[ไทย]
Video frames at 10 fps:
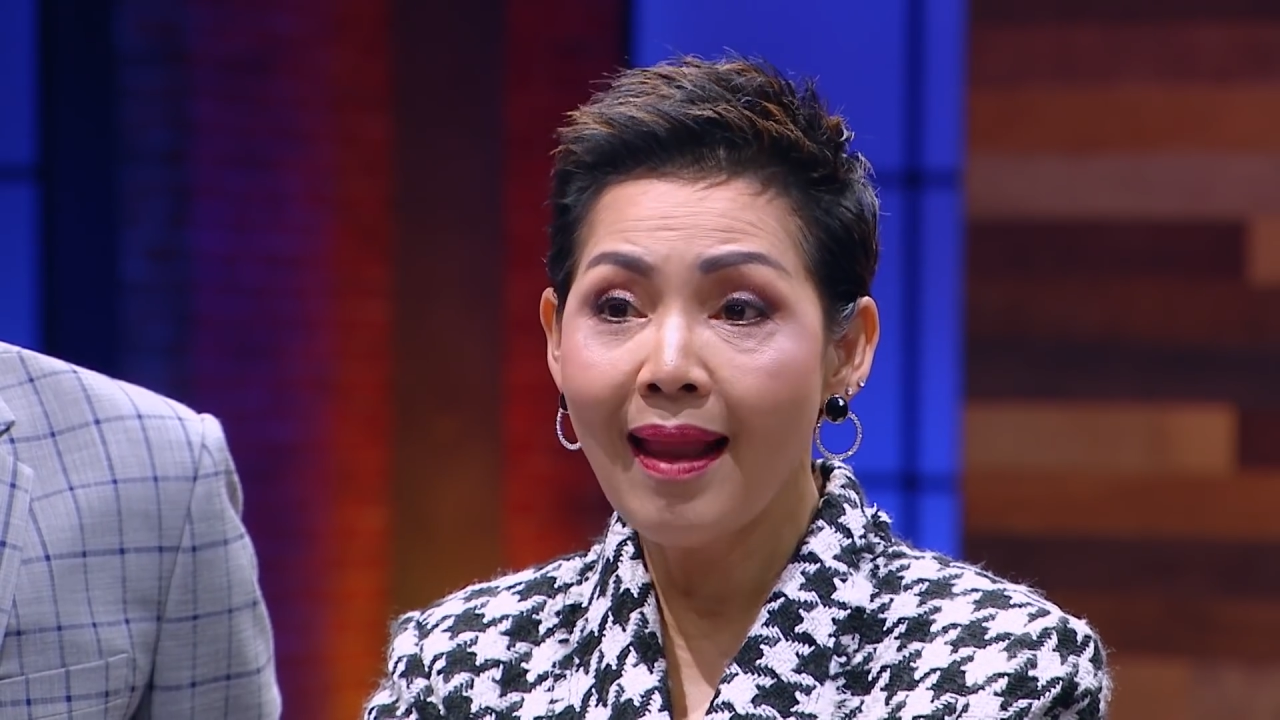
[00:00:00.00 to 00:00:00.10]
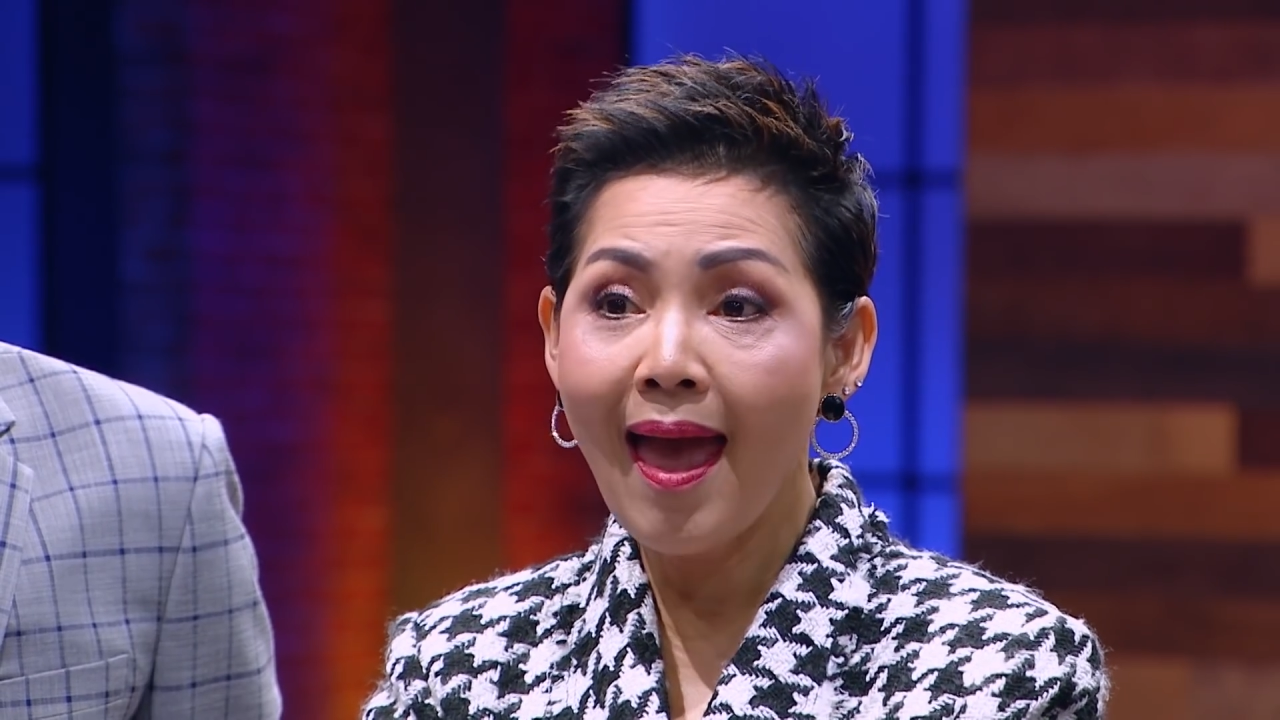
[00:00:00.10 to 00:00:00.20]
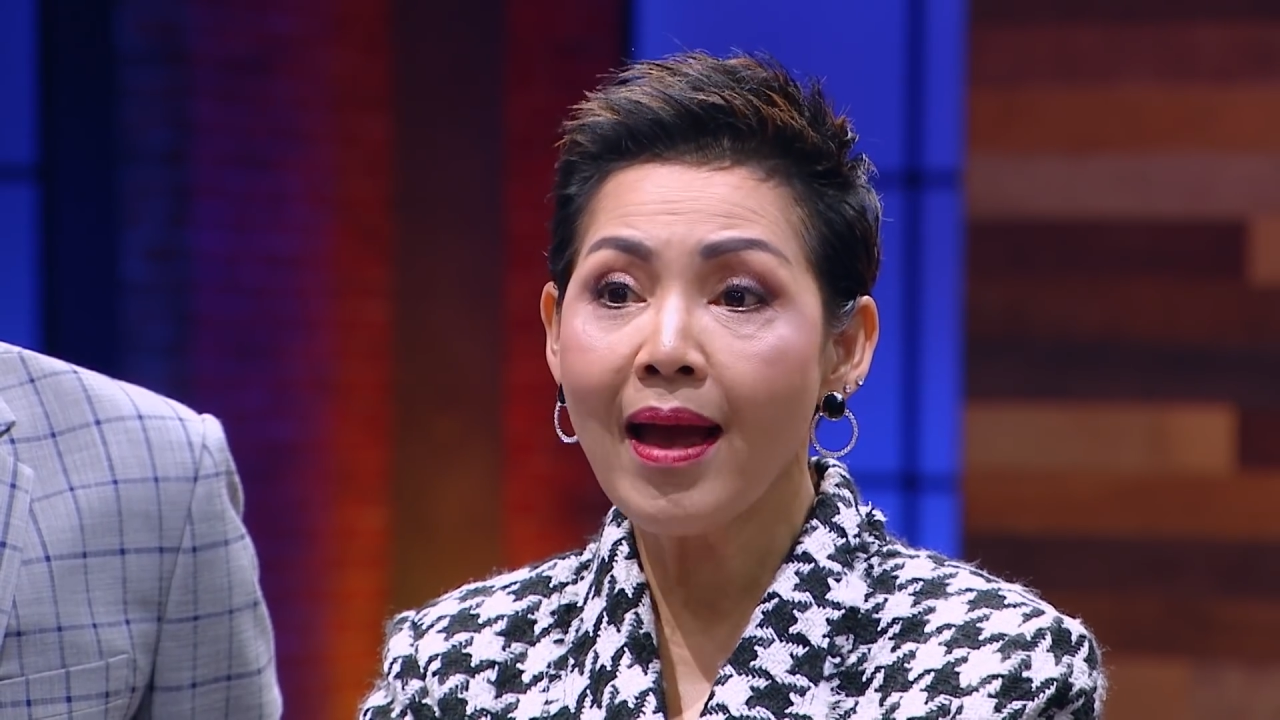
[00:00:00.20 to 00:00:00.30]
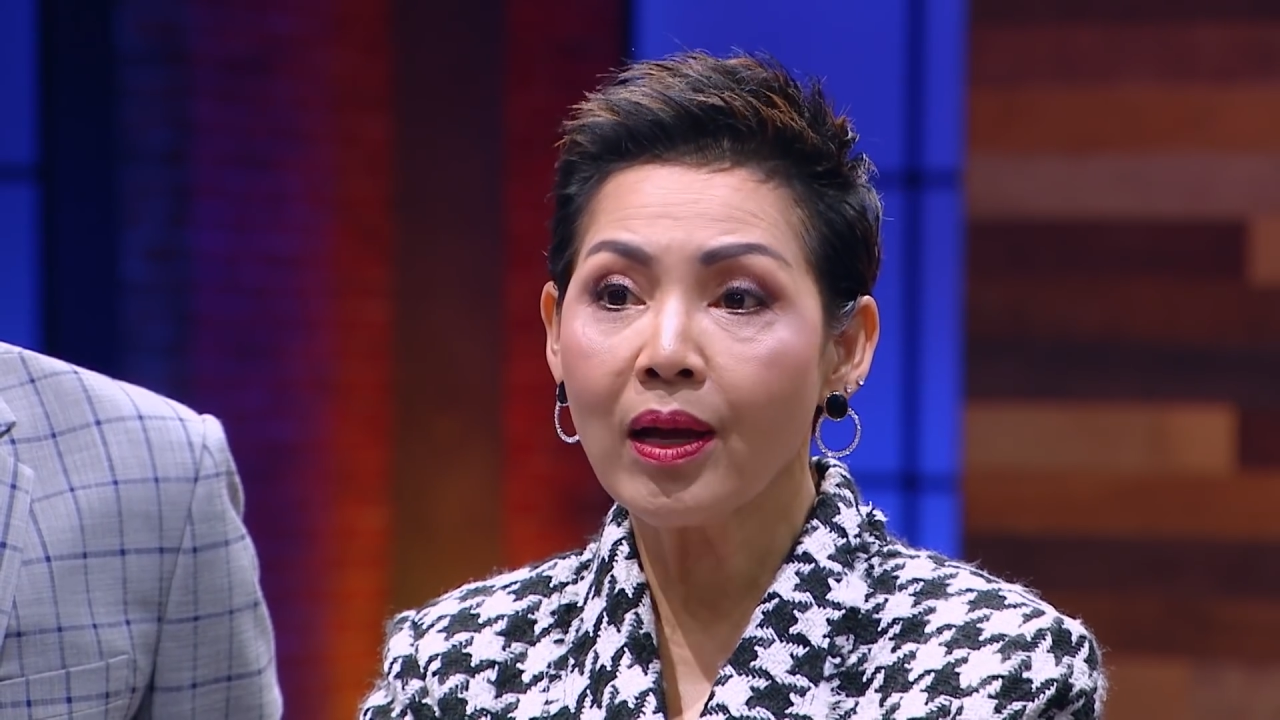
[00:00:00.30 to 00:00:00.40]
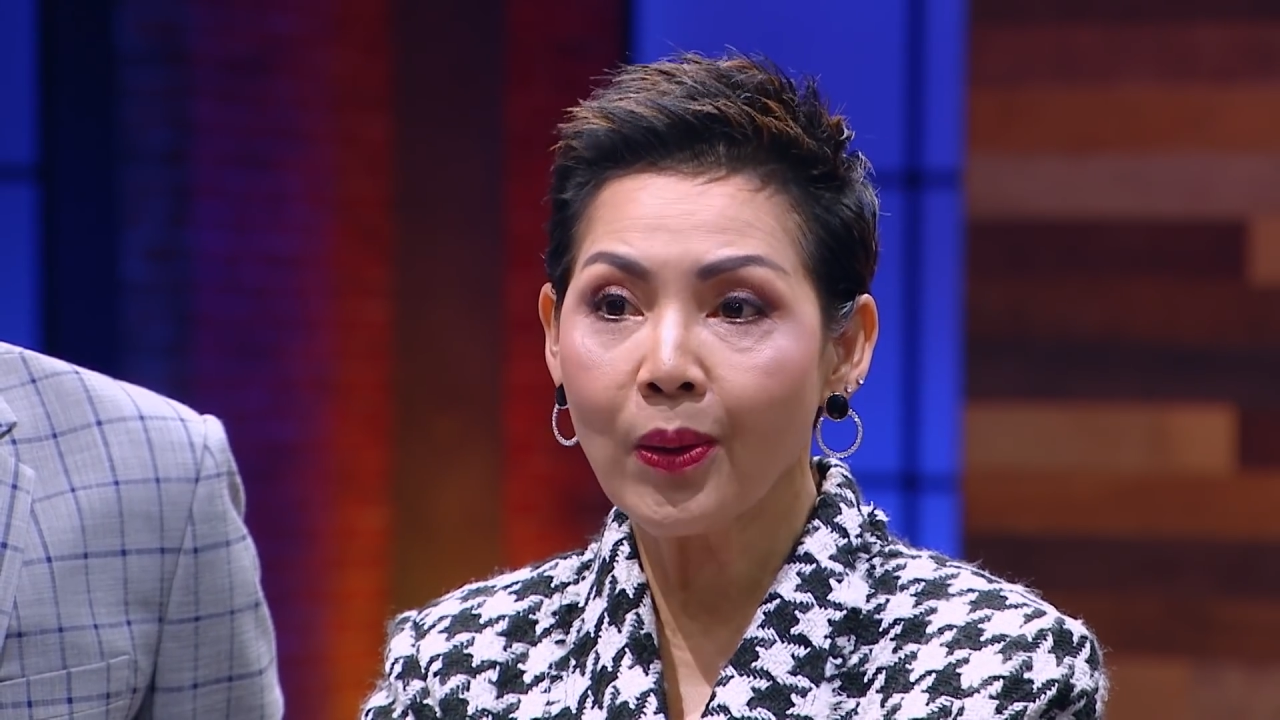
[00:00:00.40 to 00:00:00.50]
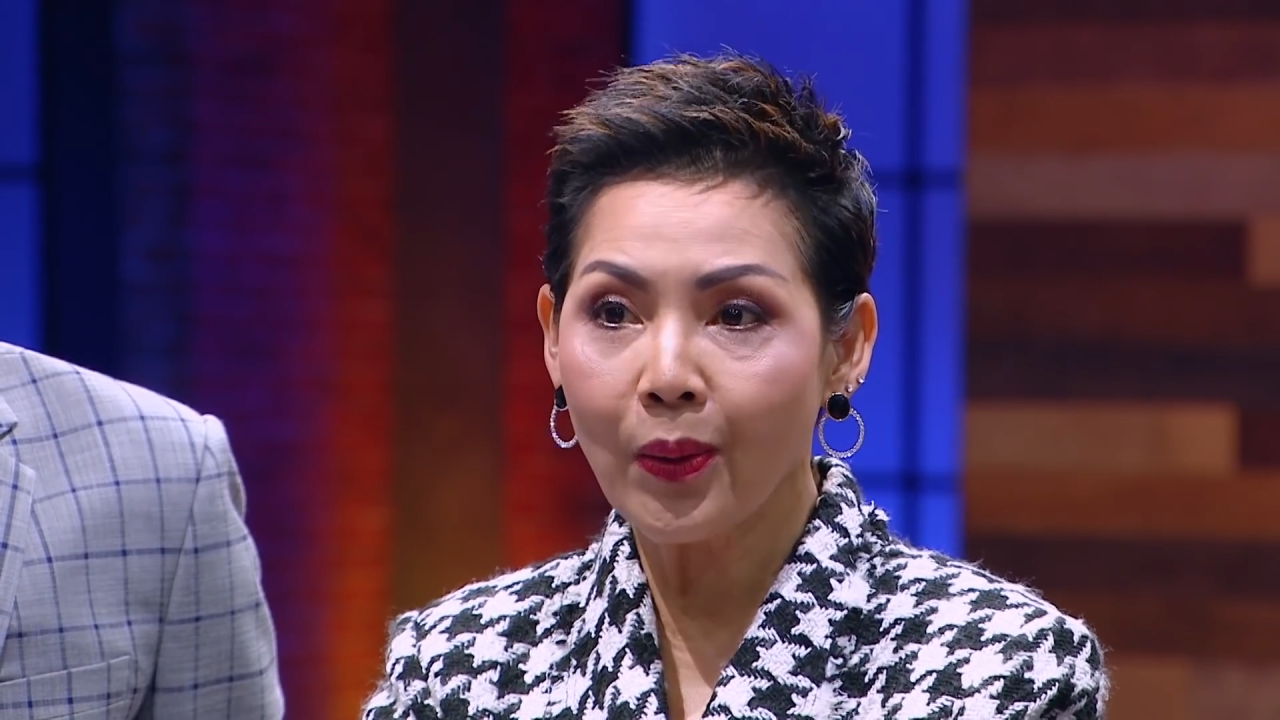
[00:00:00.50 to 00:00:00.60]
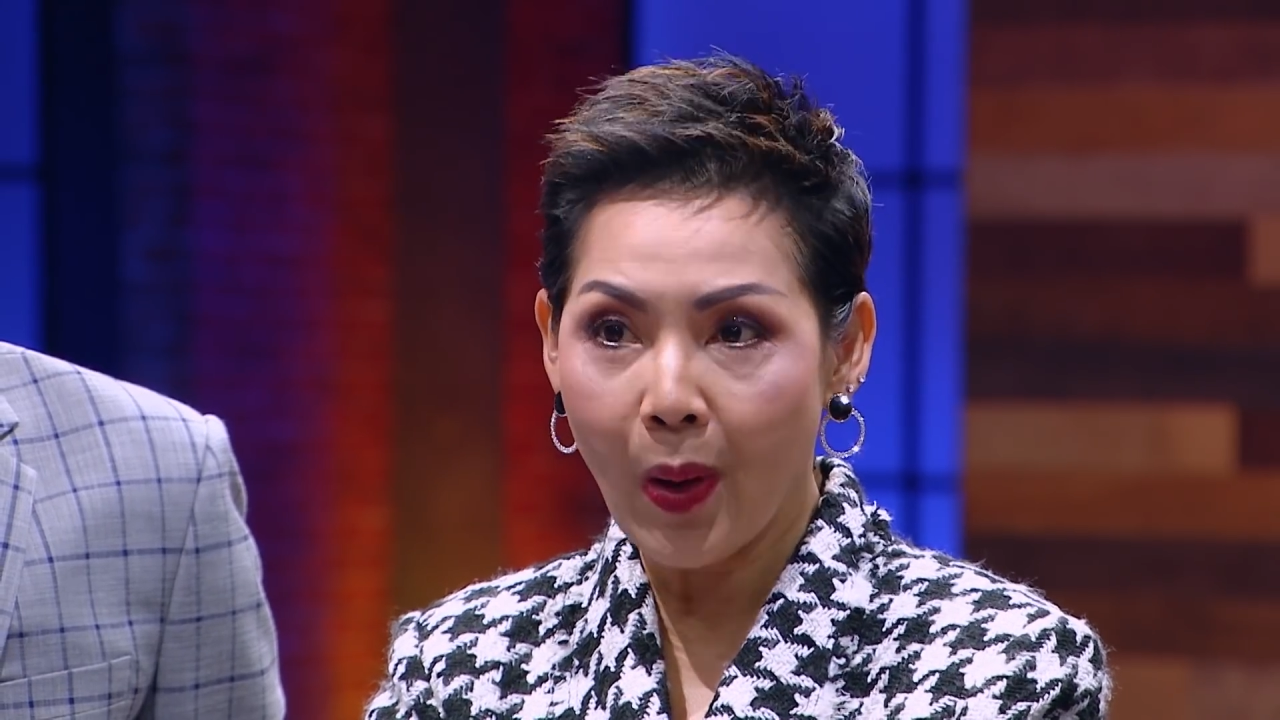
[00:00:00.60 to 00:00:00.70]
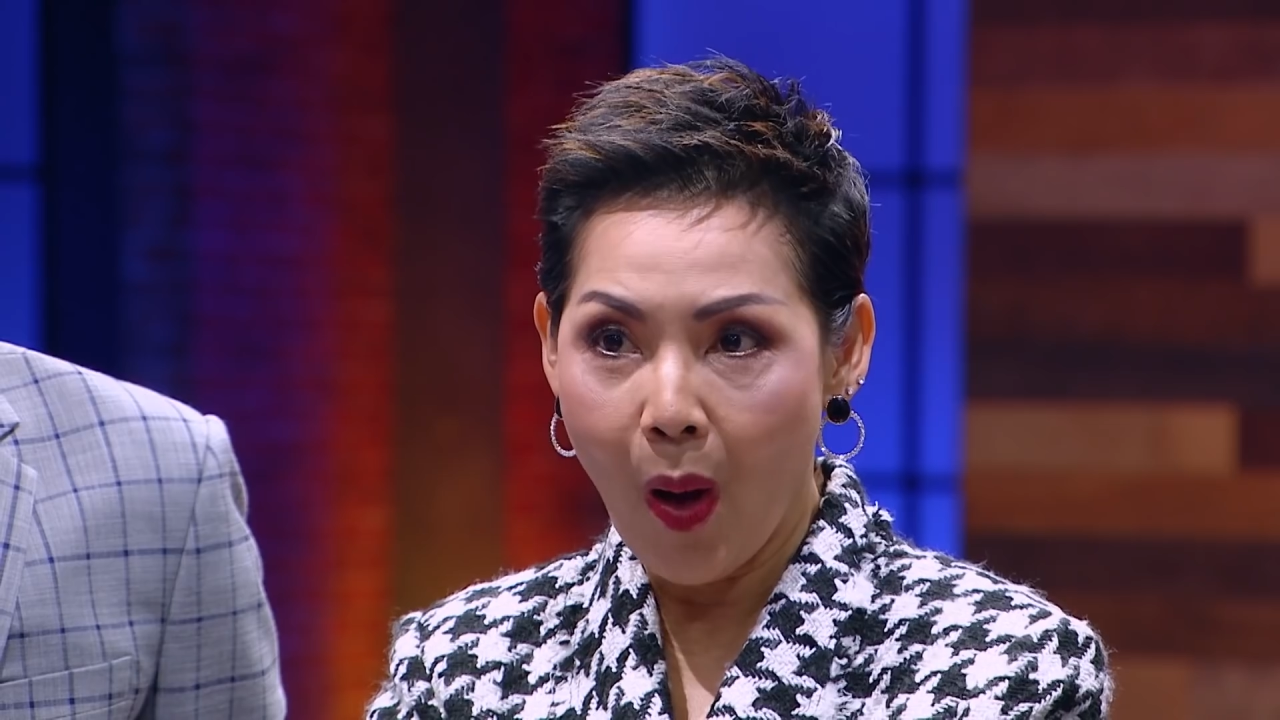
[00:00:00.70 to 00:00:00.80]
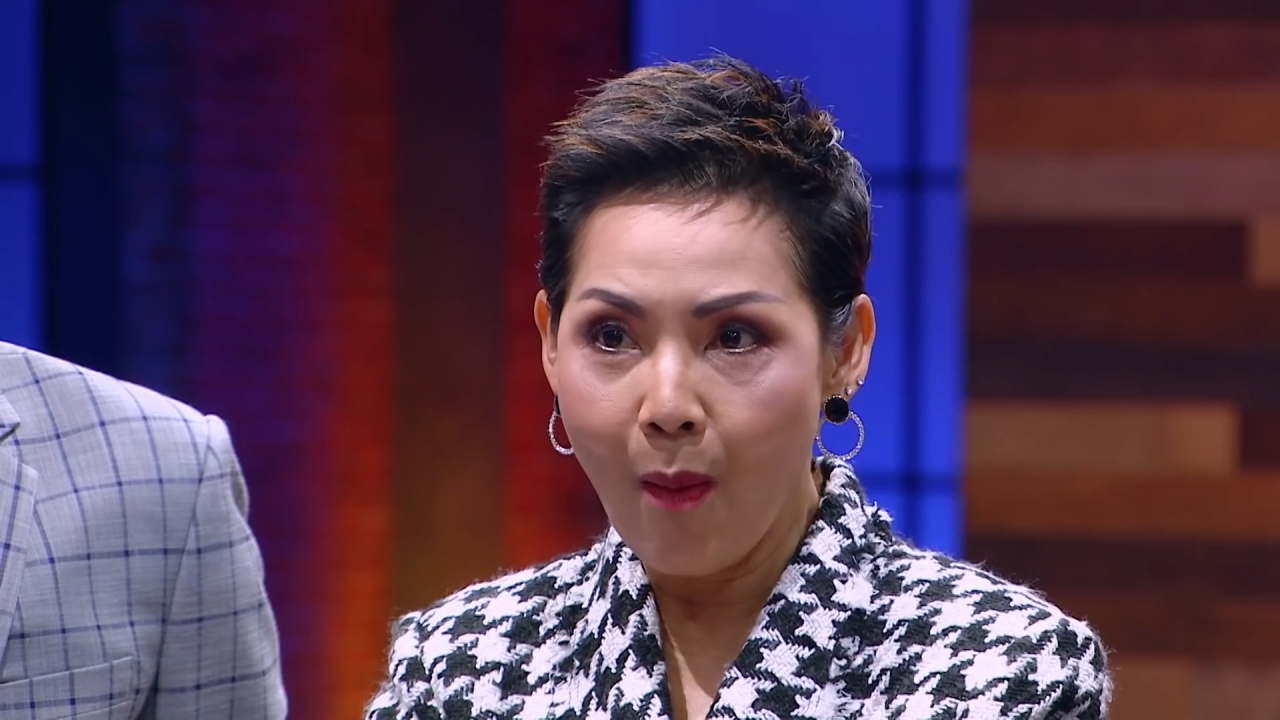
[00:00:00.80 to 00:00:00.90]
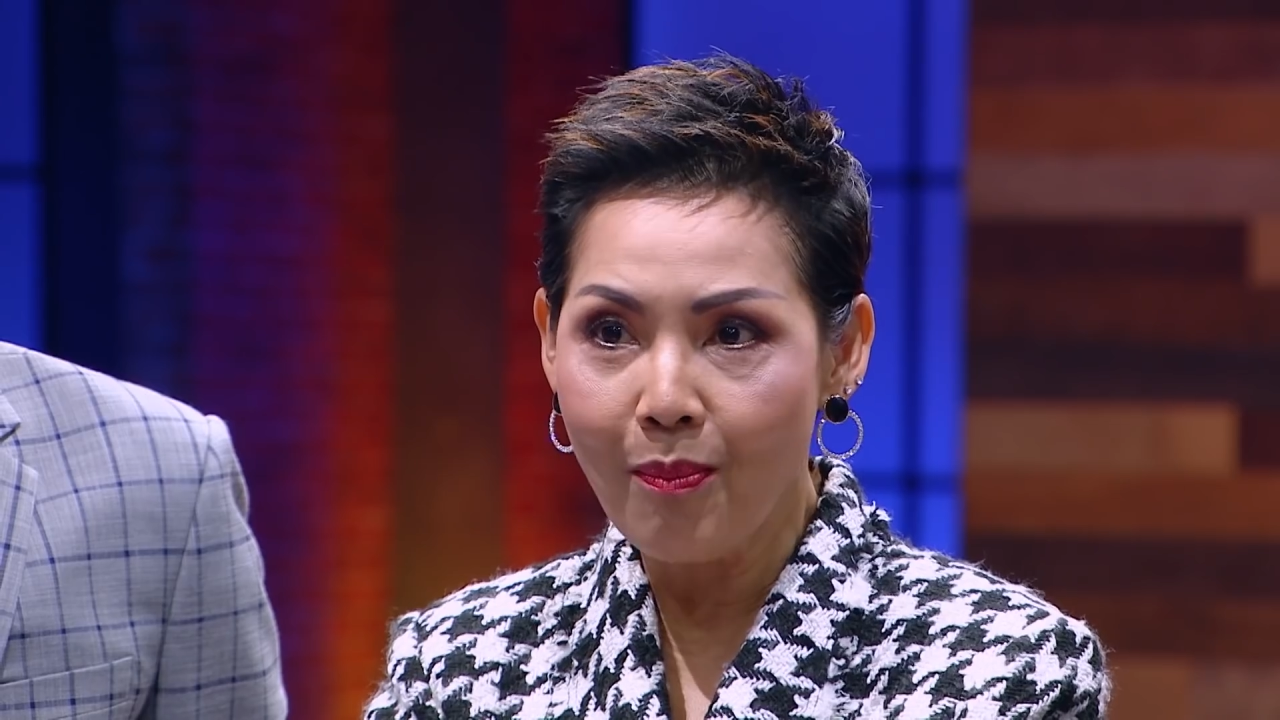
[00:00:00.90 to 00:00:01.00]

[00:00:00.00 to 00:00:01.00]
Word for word: และกรอ